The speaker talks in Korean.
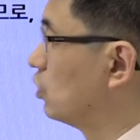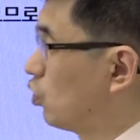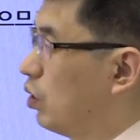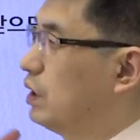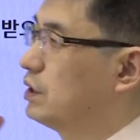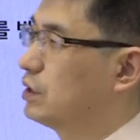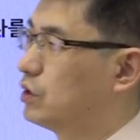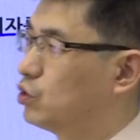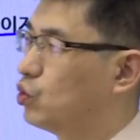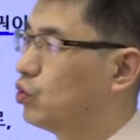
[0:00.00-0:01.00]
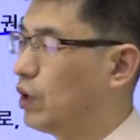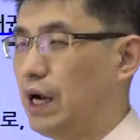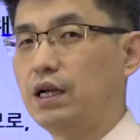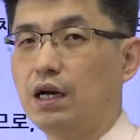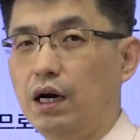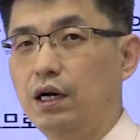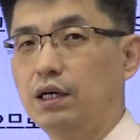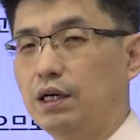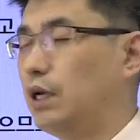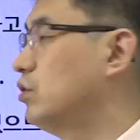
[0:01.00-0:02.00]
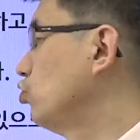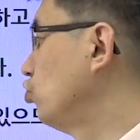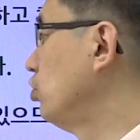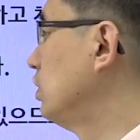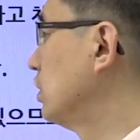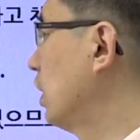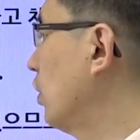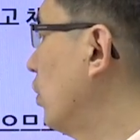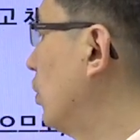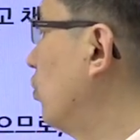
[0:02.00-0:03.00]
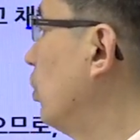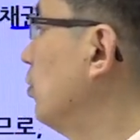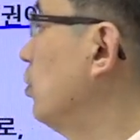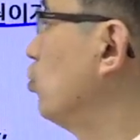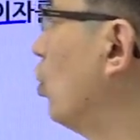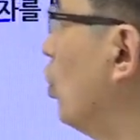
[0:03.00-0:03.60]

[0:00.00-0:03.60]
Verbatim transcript: 전환사채 쪽으로 갈까라는 유인이 생겨요. 왜냐면